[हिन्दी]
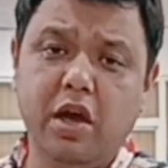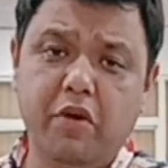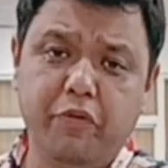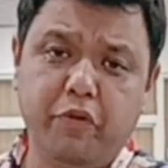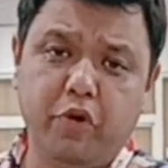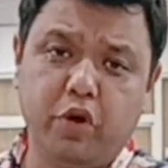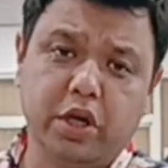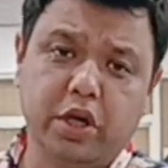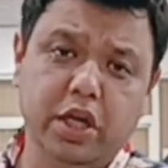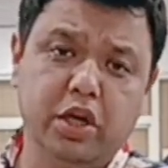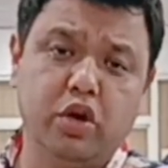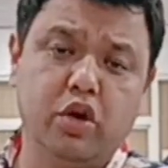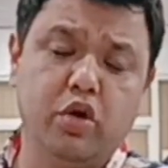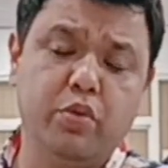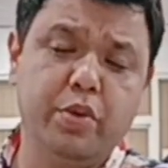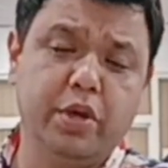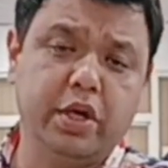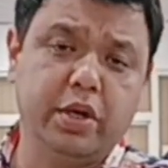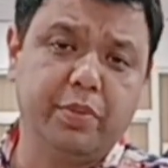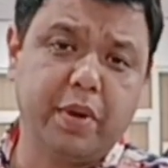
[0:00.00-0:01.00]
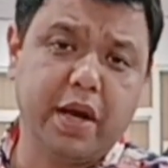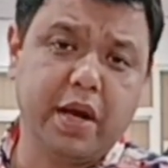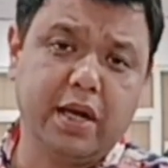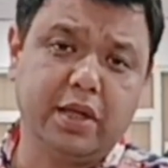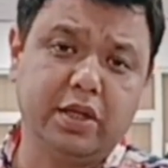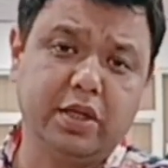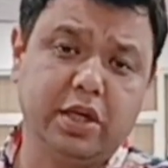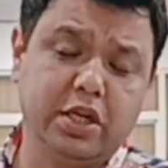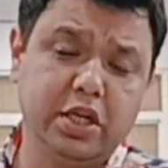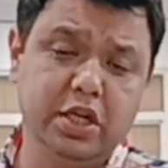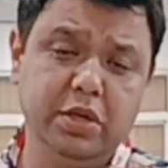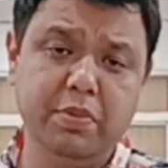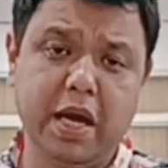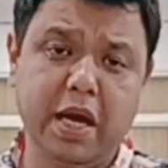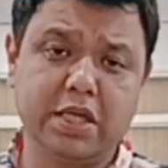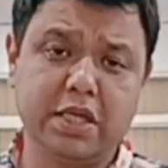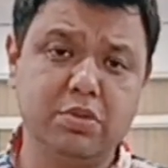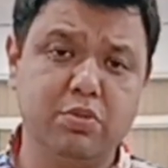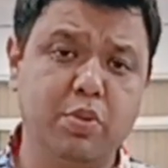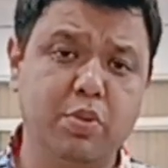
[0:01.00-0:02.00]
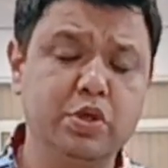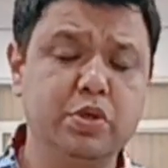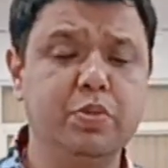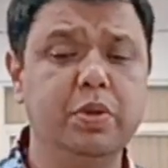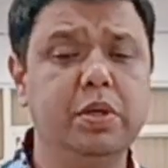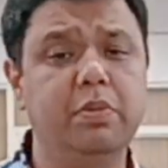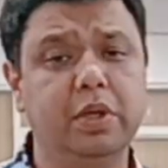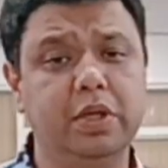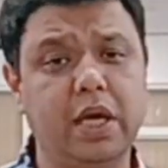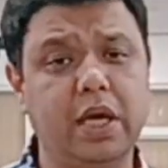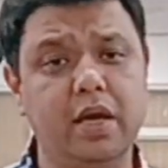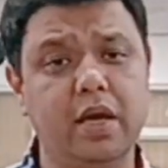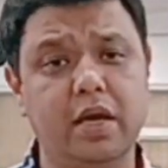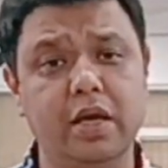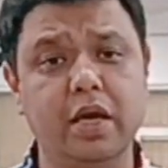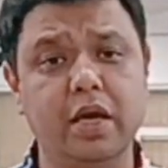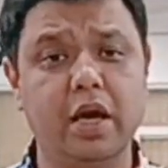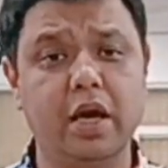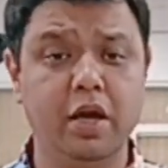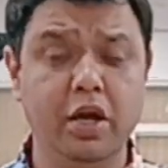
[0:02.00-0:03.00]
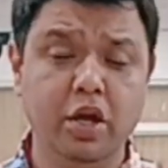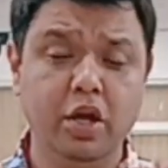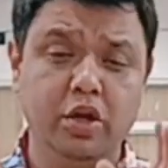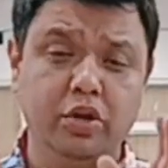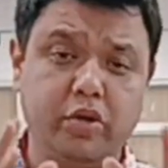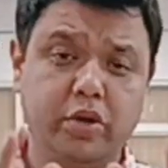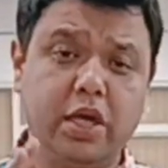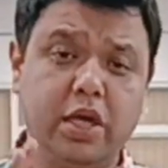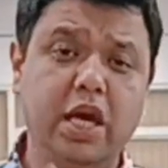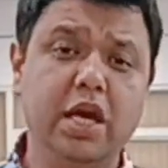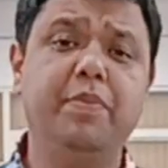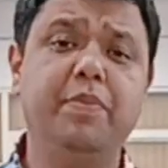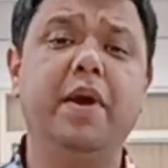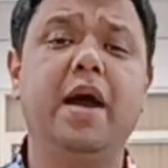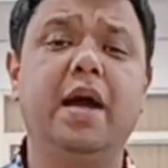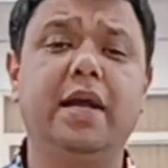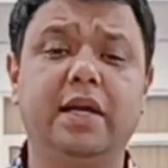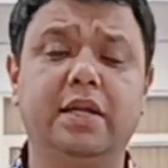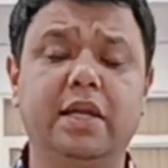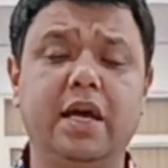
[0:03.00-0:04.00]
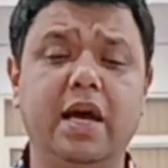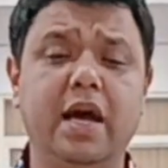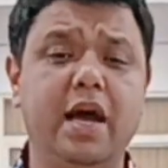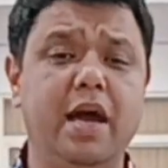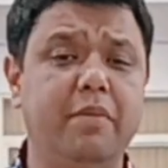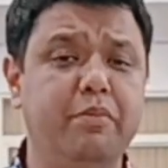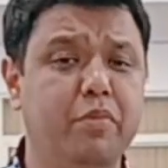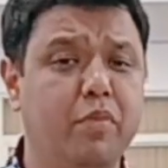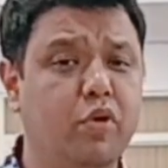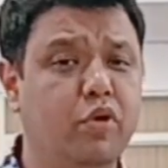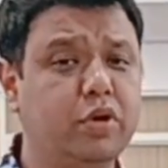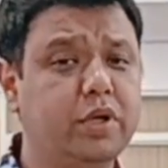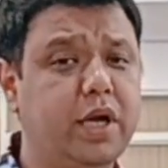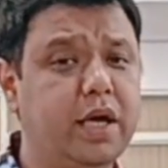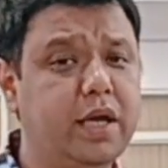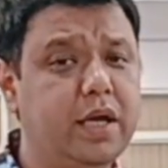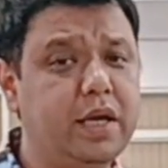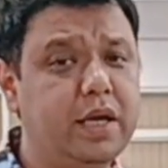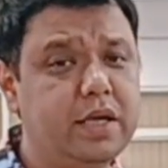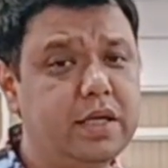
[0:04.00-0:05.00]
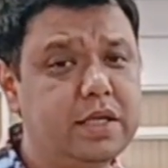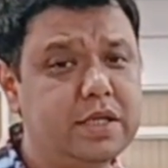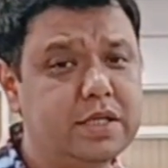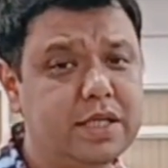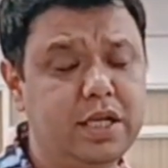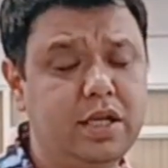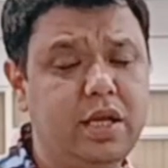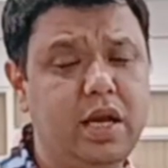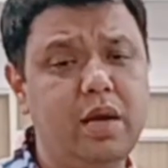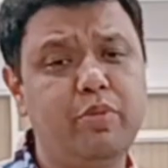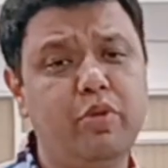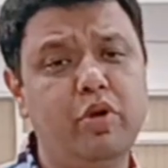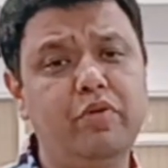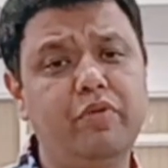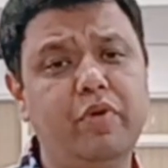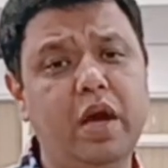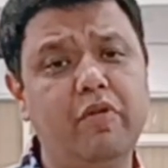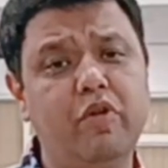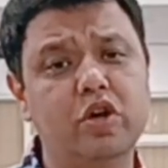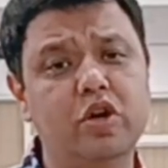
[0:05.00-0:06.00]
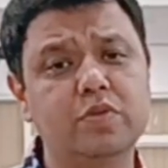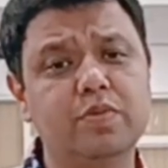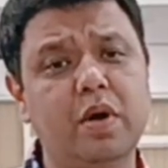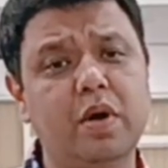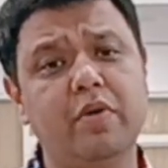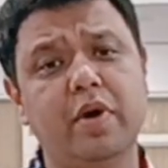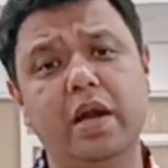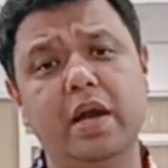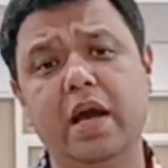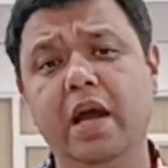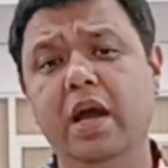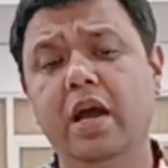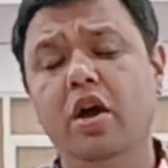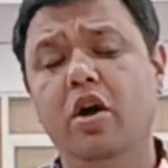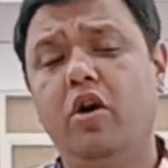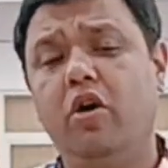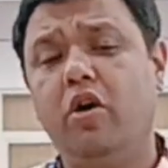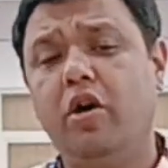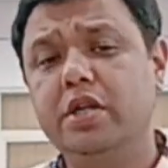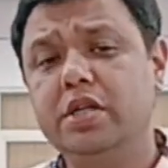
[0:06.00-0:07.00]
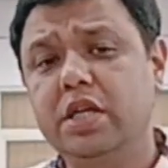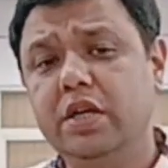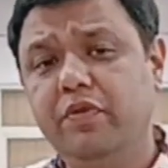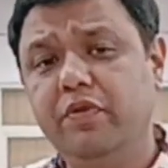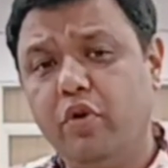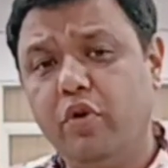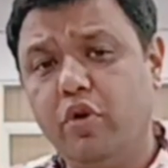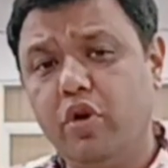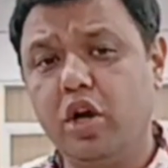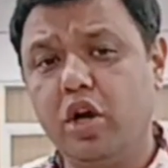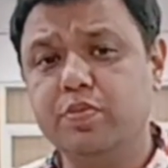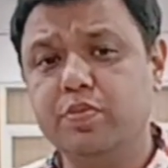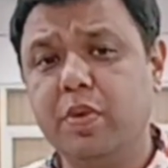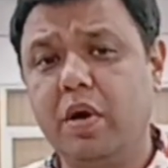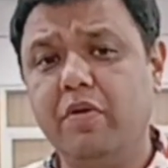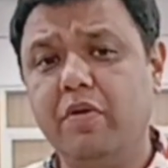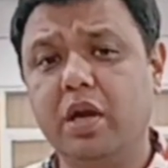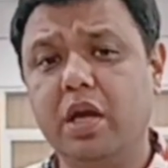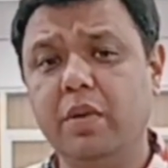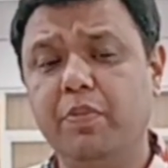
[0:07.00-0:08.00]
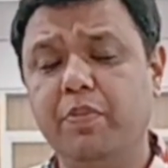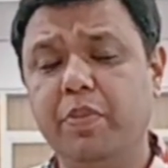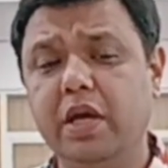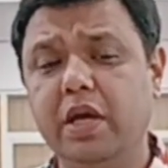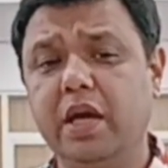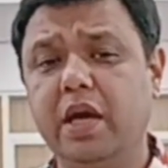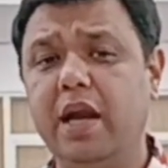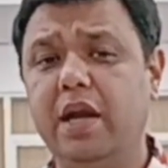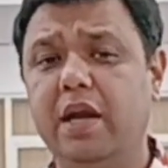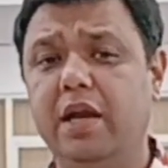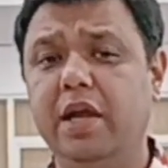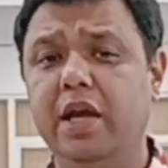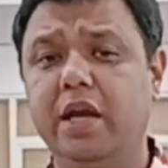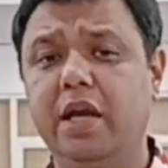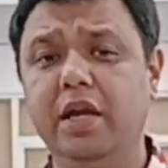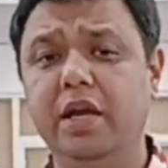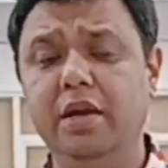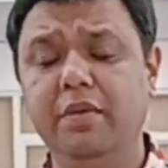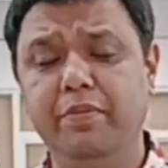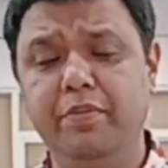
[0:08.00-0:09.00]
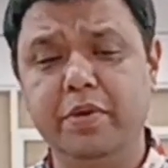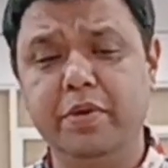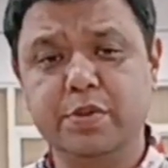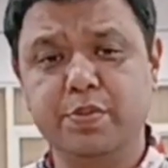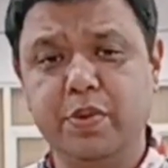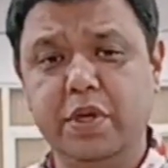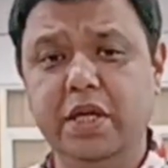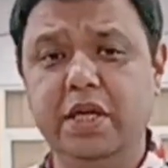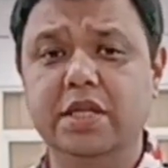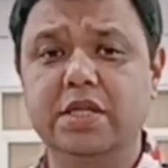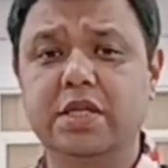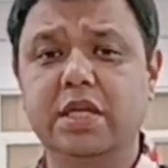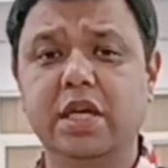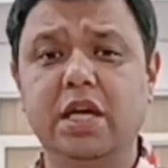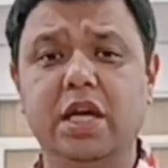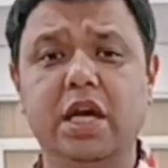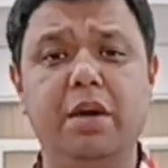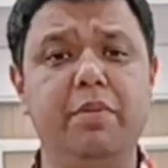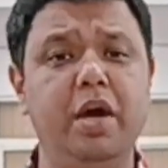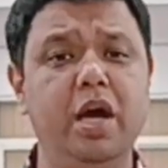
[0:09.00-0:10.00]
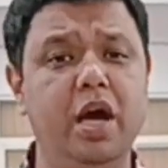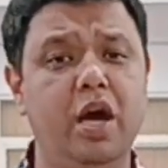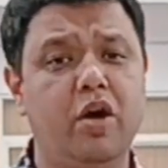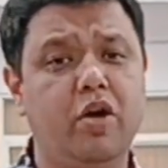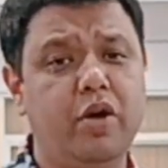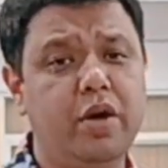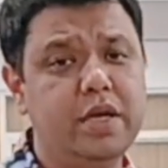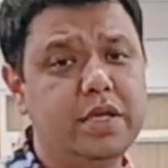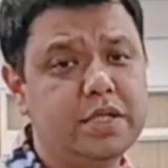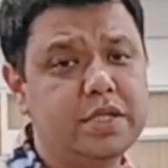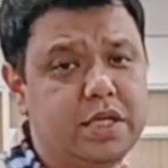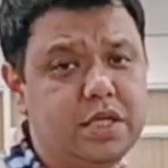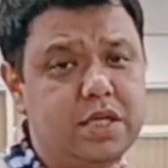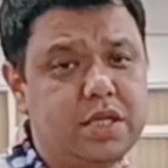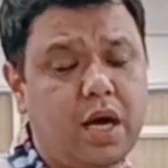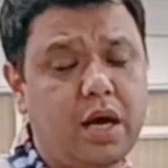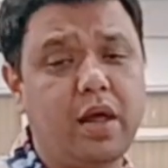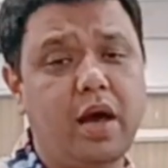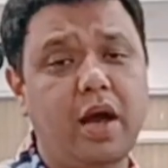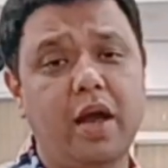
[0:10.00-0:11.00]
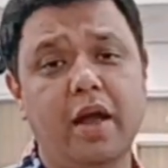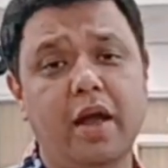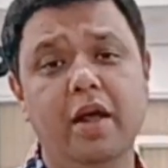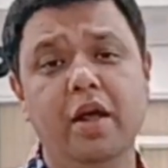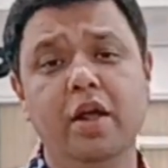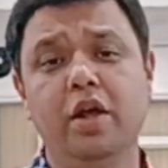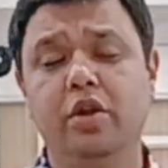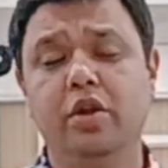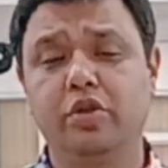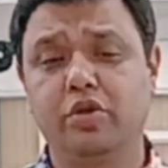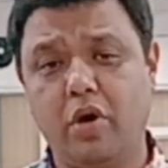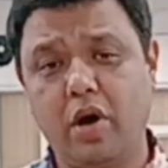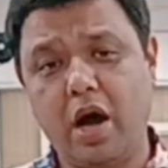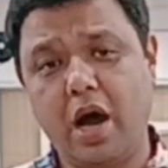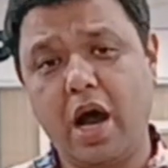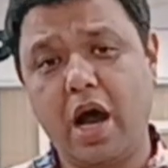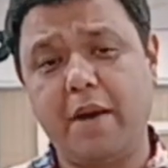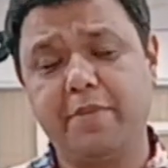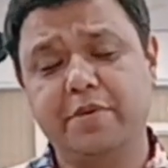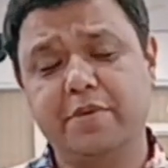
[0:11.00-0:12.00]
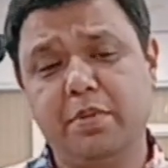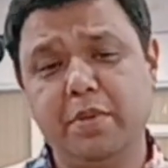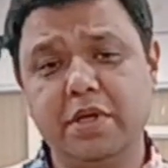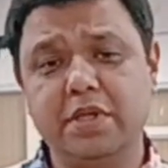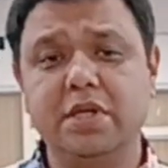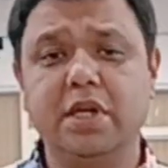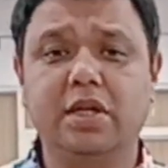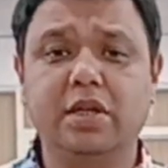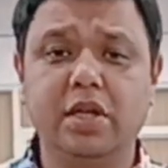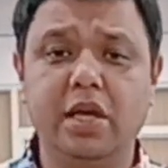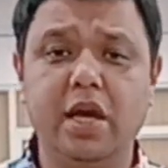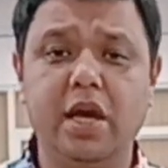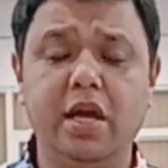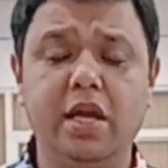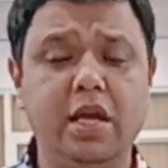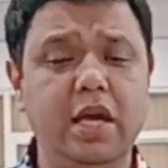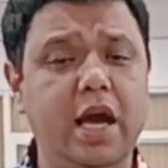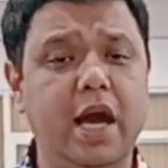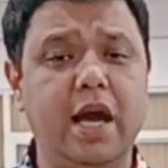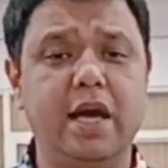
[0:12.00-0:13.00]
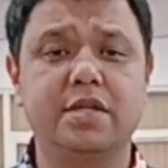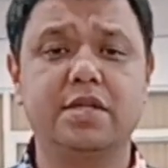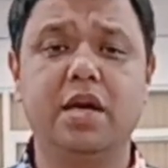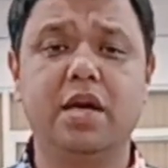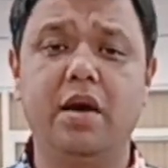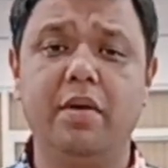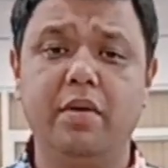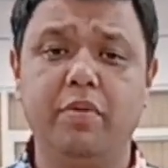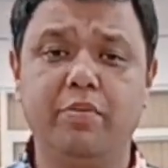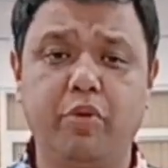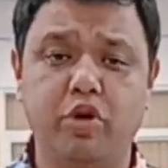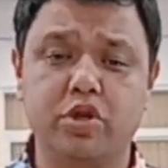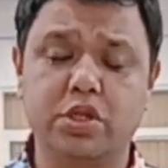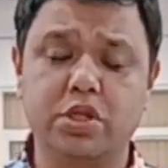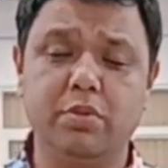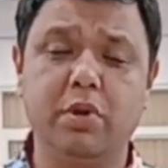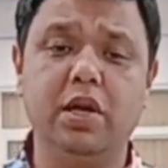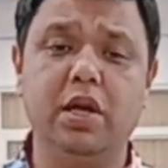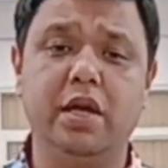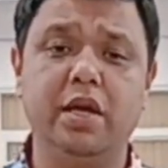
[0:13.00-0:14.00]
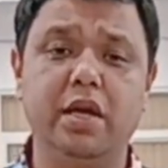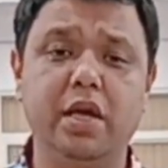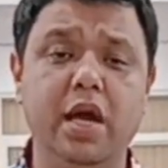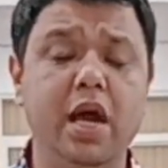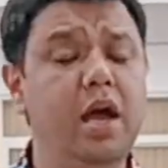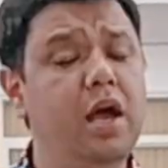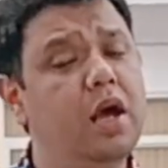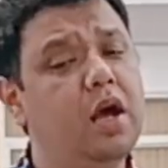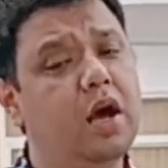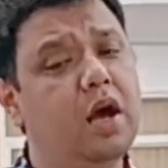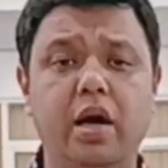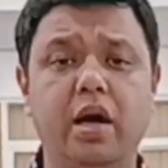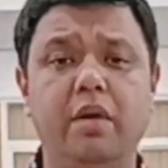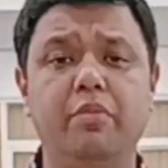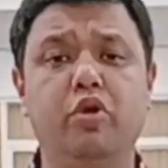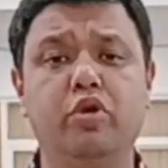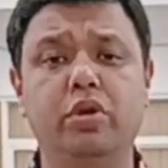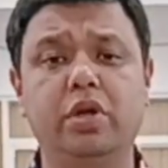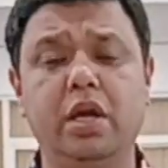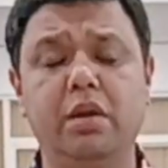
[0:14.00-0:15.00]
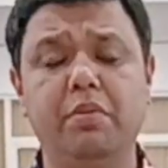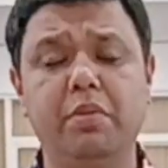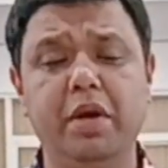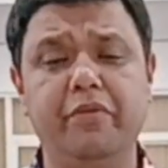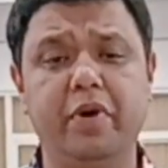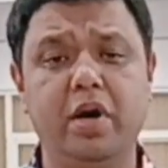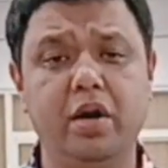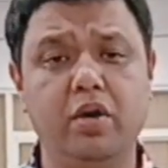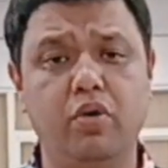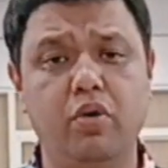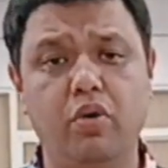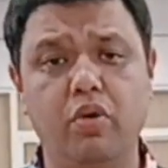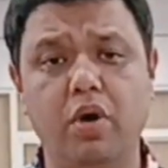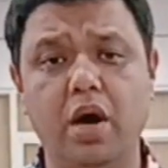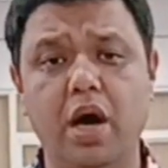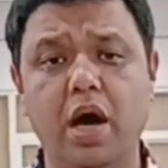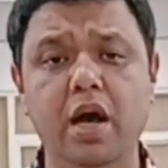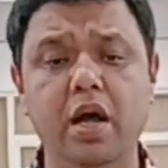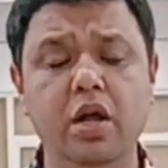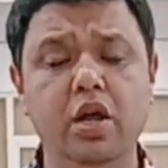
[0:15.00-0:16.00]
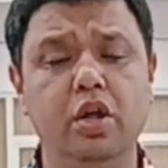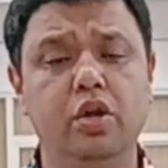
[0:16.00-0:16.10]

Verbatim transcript: है वो 14 किलोमीटर पर आर तक की मैक्सिमम स्पीड बताई गई है तो यहीं पे आ जाता है मोटर इसकी 3.5 हॉर्स पावर है और इसकी 4 हॉर्स पावर की पीक है लेकिन स्पीड इसकी कम है और इसकी ज़्यादा है तो आप समझ सकते हैं कि ऐसा पॉसिबल नहीं है अगर मोटर में फ़र्क होगा